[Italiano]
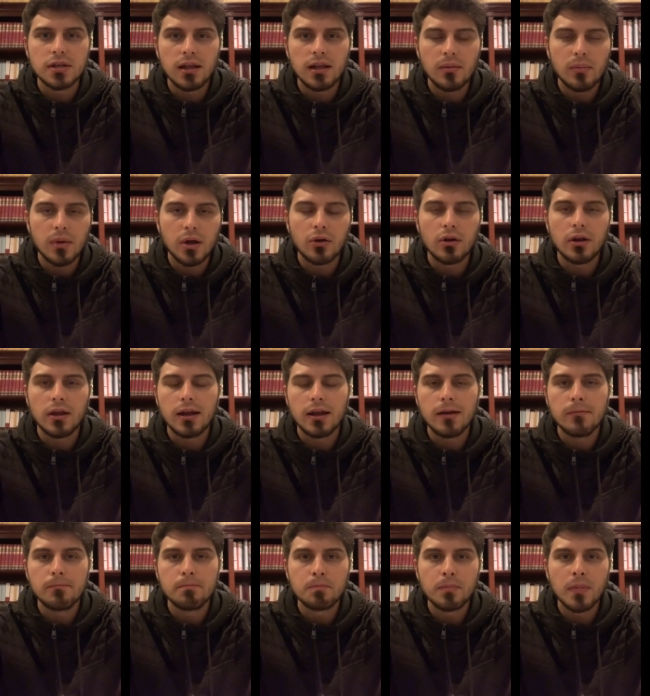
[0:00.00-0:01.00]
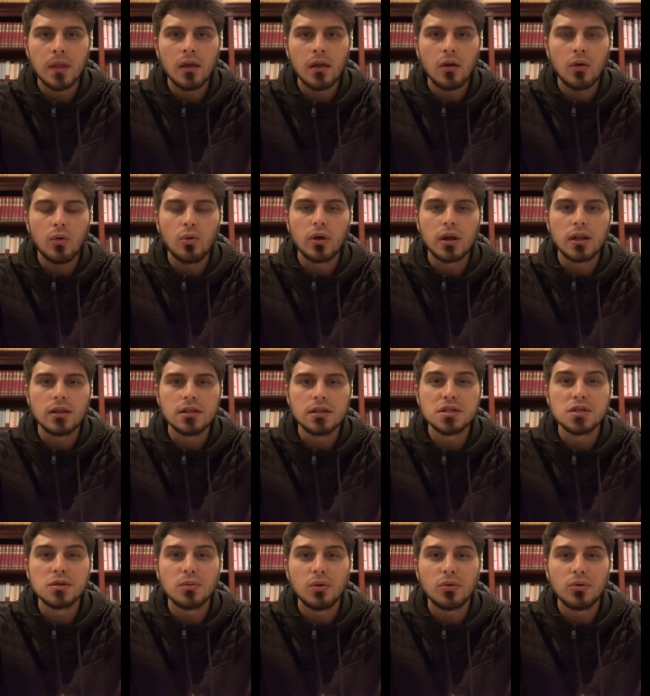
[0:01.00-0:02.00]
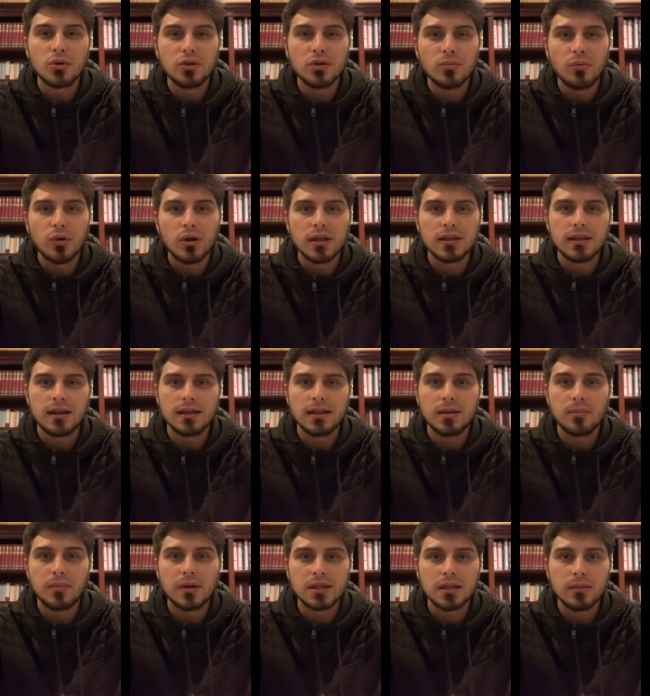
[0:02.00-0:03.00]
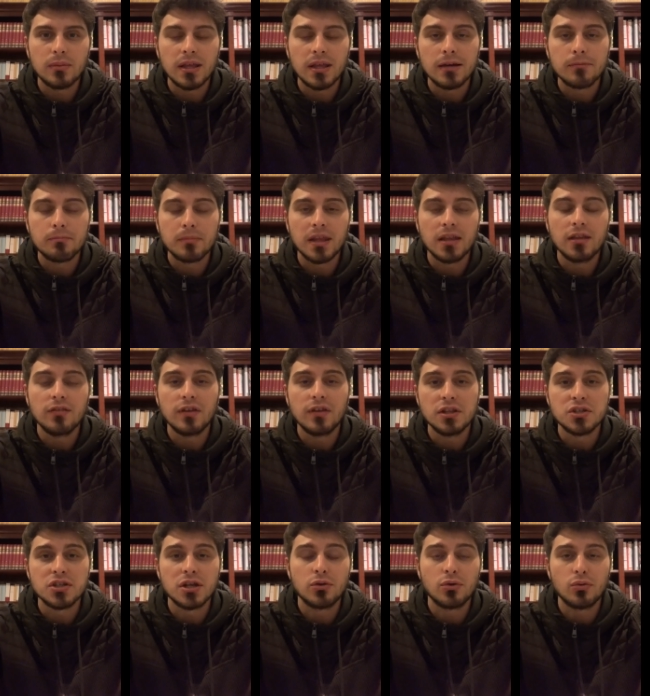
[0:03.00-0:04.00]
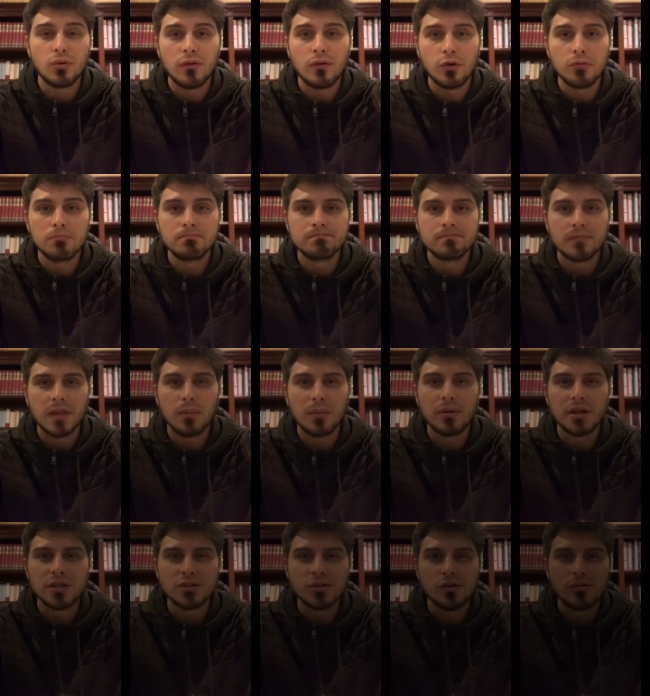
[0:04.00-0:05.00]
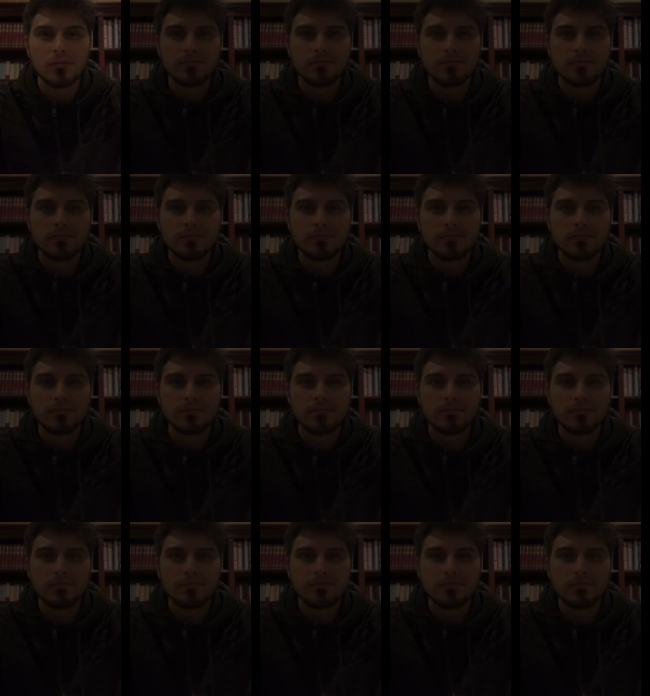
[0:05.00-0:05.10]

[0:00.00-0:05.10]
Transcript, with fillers: della Bianconera un grandissimo augurio di buon Natale da parte mia e di felice anno nuovo. A presto!